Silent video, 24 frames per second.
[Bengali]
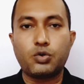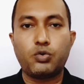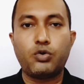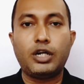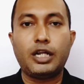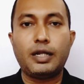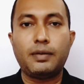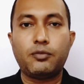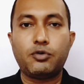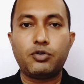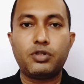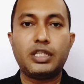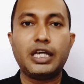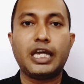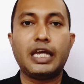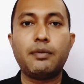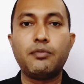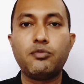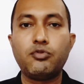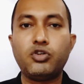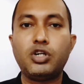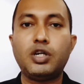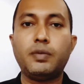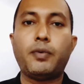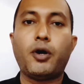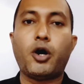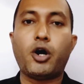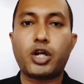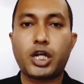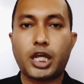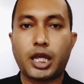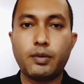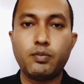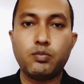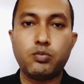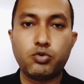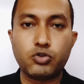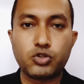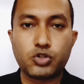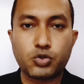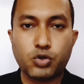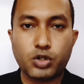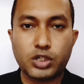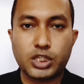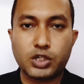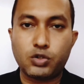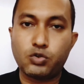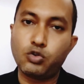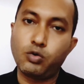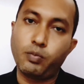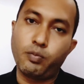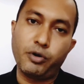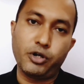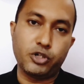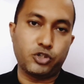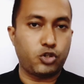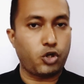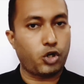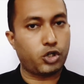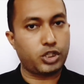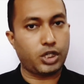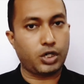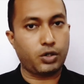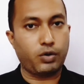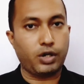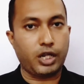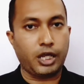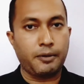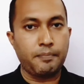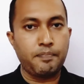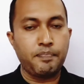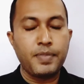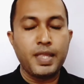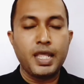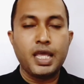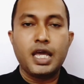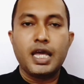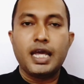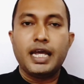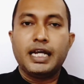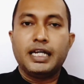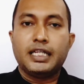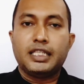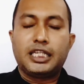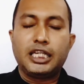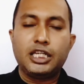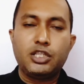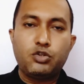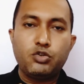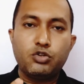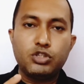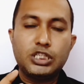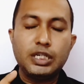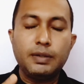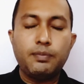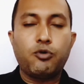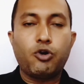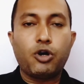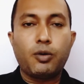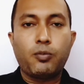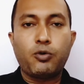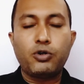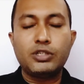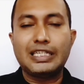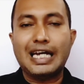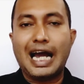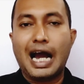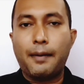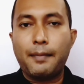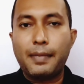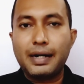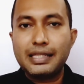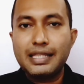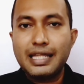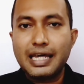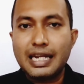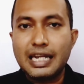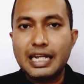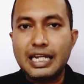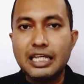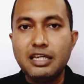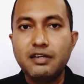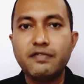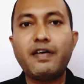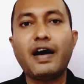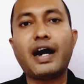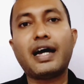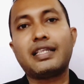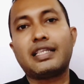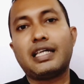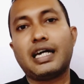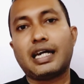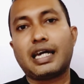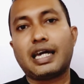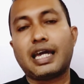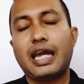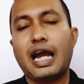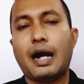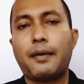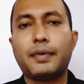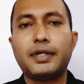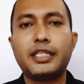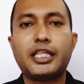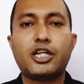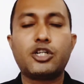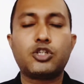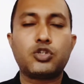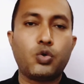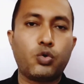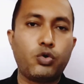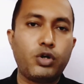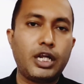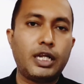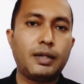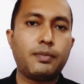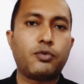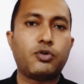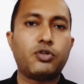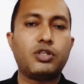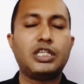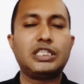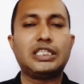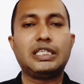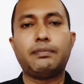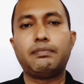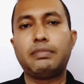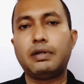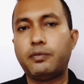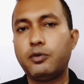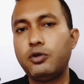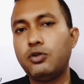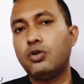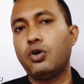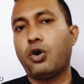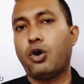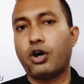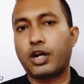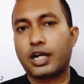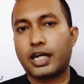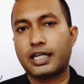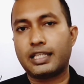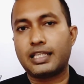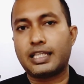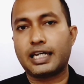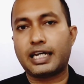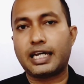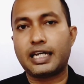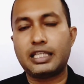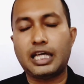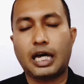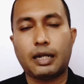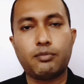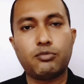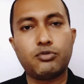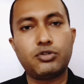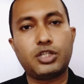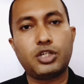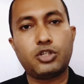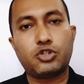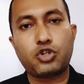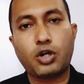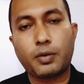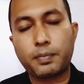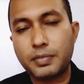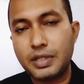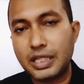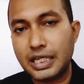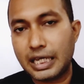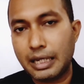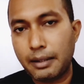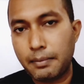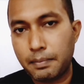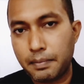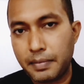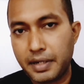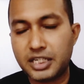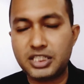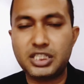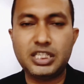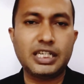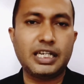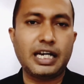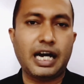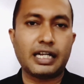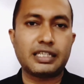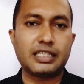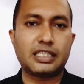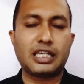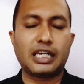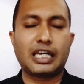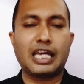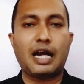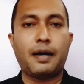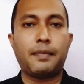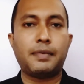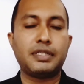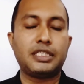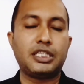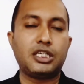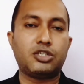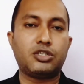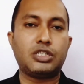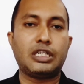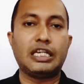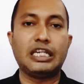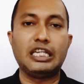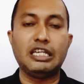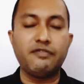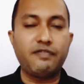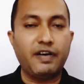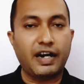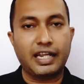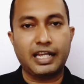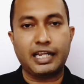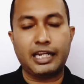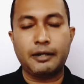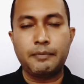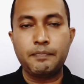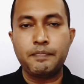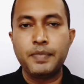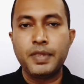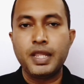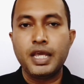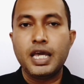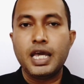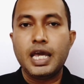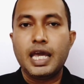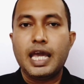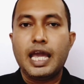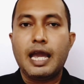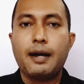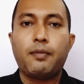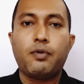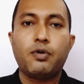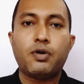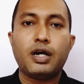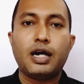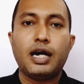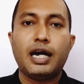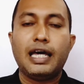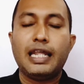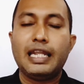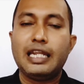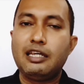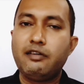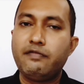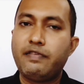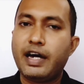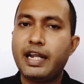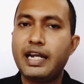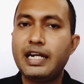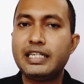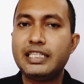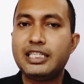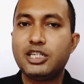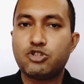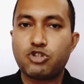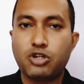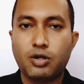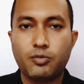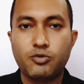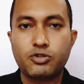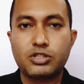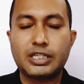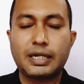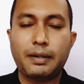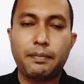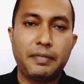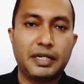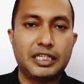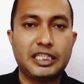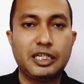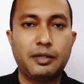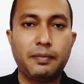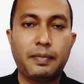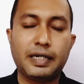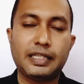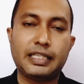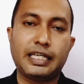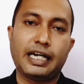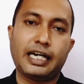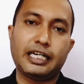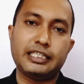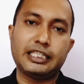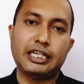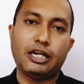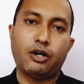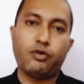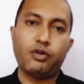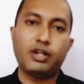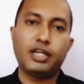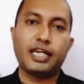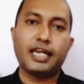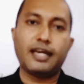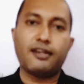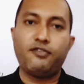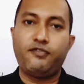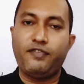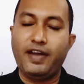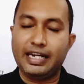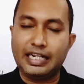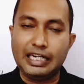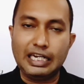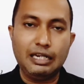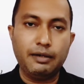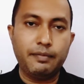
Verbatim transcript: শরীরের মধ্যে ইমিউনিটি পাওয়ারকে বুস্ট করতে খুব বেশি সহায়তা করে তৃতীয় যে বলবো যে আমাদের লিভার থাকে আমাদের শরীরের মধ্যে যে বিভিন্ন অর্গান থাকে তার মধ্যে সব থেকে বেশি কাজ থাকে আমাদের লিভারের এবং লিভারের যে সমস্যা বেশিরভাগ দেখা যায় অনেকের ফ্যাটি